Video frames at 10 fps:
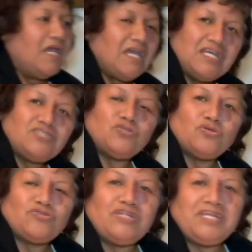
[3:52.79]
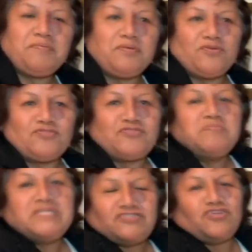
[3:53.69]
estos libros
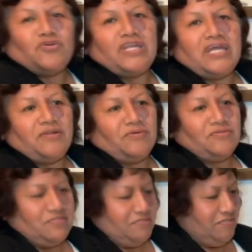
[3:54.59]
misioneros.